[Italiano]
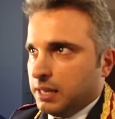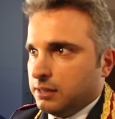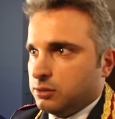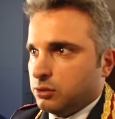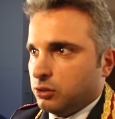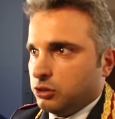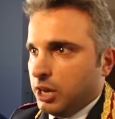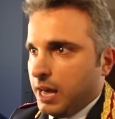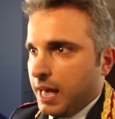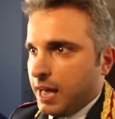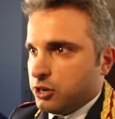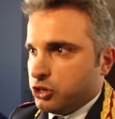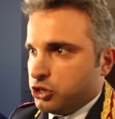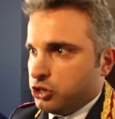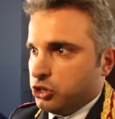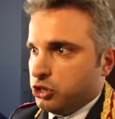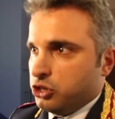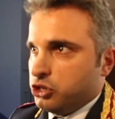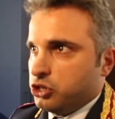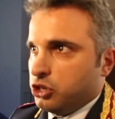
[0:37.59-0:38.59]
kg di
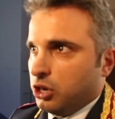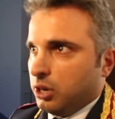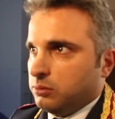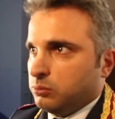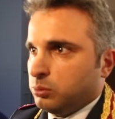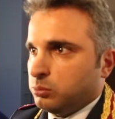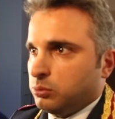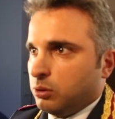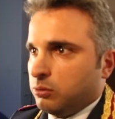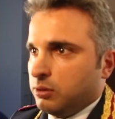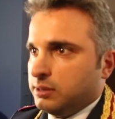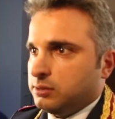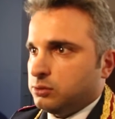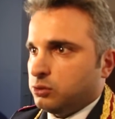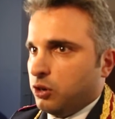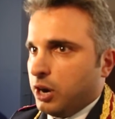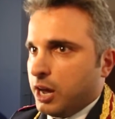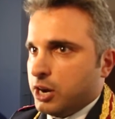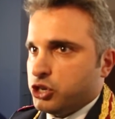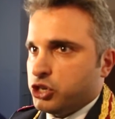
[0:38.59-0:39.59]
hashish e tutto
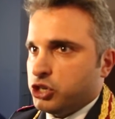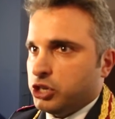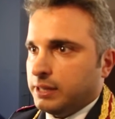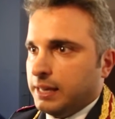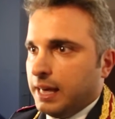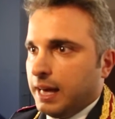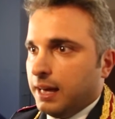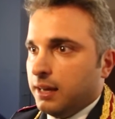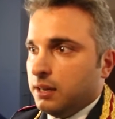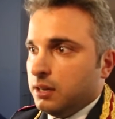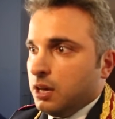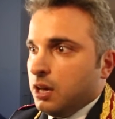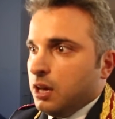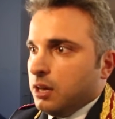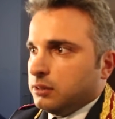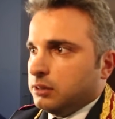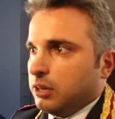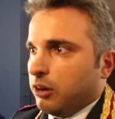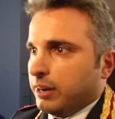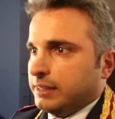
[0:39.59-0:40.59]
questo nasce da,
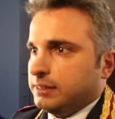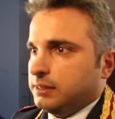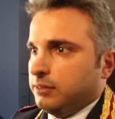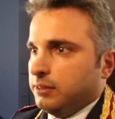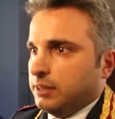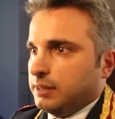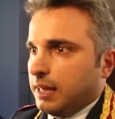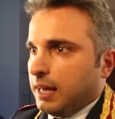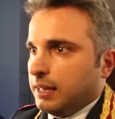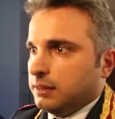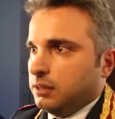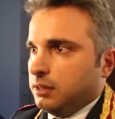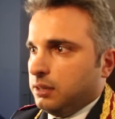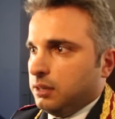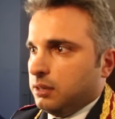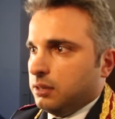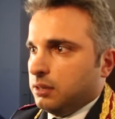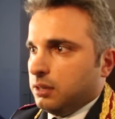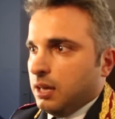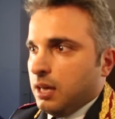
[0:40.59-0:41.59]
da un'attività
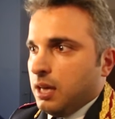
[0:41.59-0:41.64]
di,